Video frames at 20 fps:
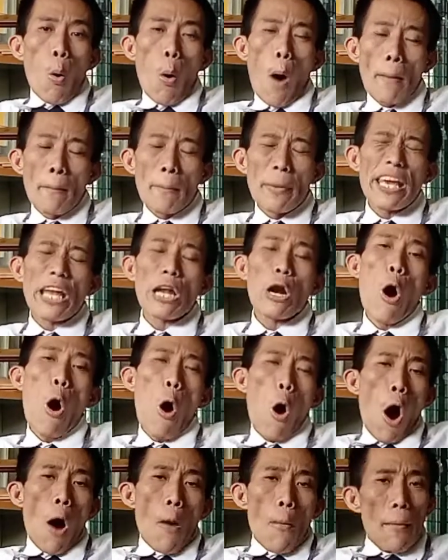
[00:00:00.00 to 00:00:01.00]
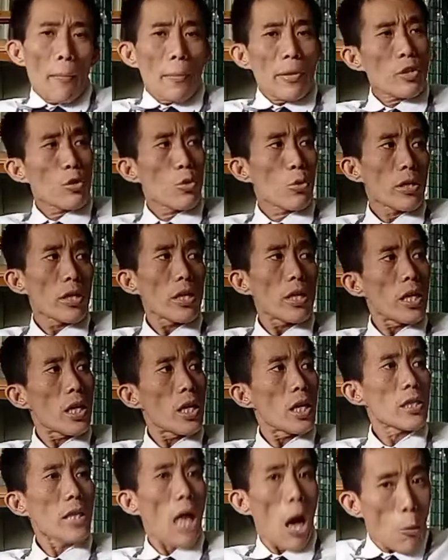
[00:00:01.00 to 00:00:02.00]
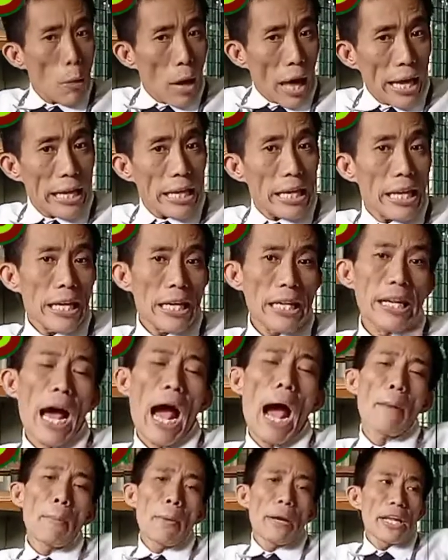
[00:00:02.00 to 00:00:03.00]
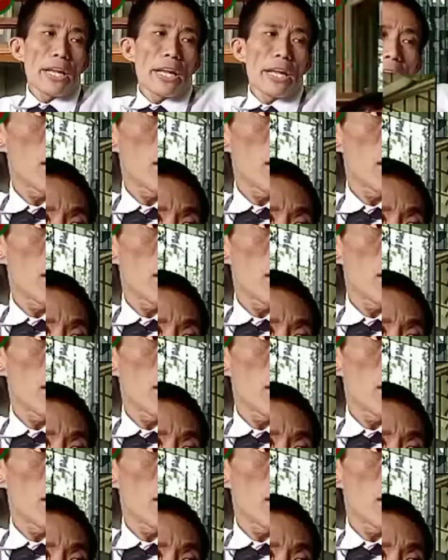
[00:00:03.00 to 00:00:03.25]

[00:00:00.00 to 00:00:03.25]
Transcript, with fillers: ความละเอียดของกล้องว่าไปอยู่ที่เท่าไหร่นะครับอันนี้